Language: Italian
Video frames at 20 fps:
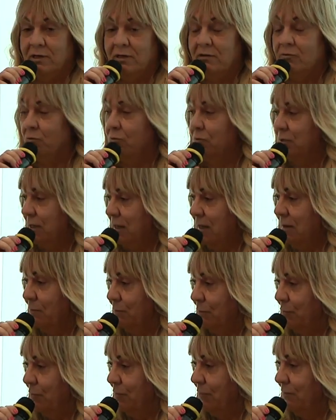creando un
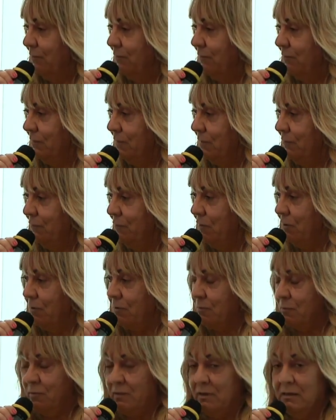campo di
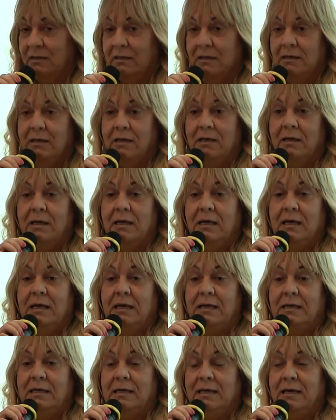forza
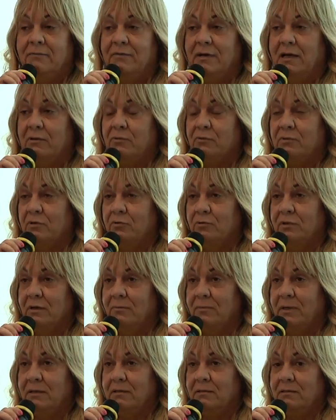che avrà
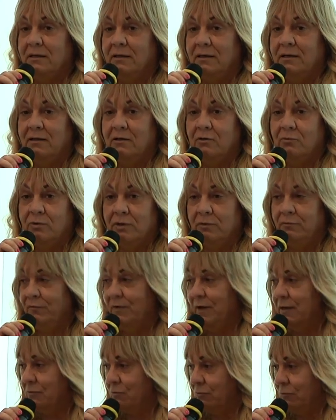sicuramente un
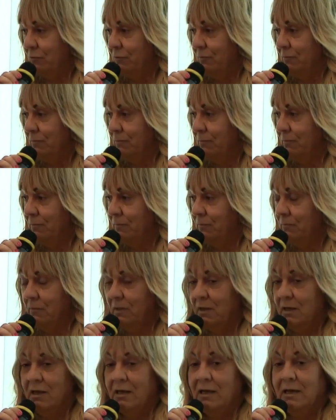effetto.
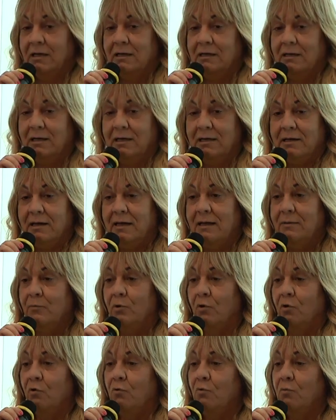
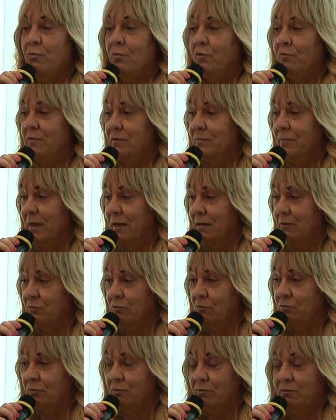Creeremo un
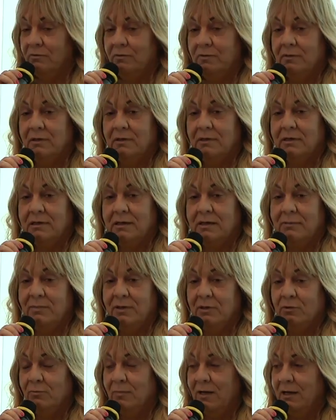movimento che
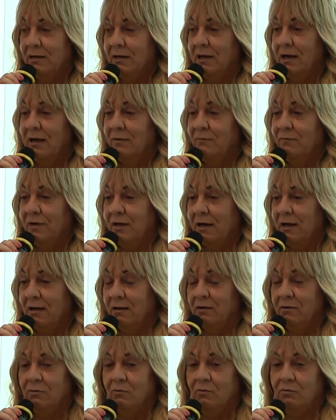bene o male
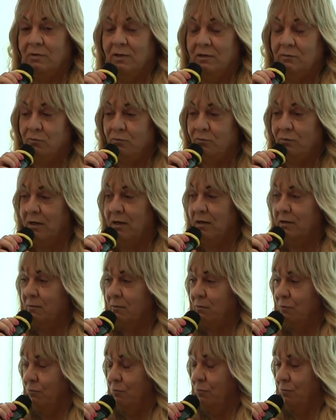avrà una sua
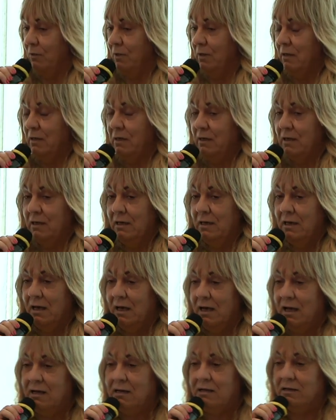azione
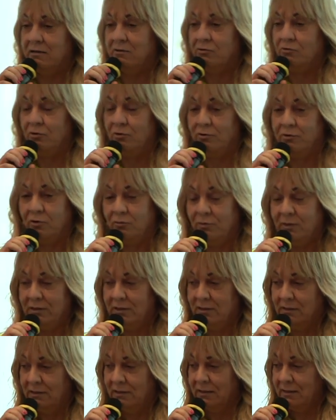anche intorno.
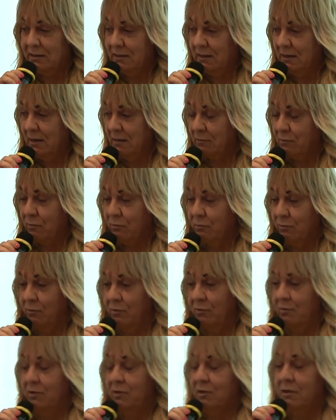Quindi
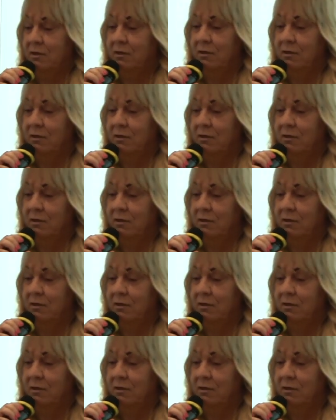ringrazio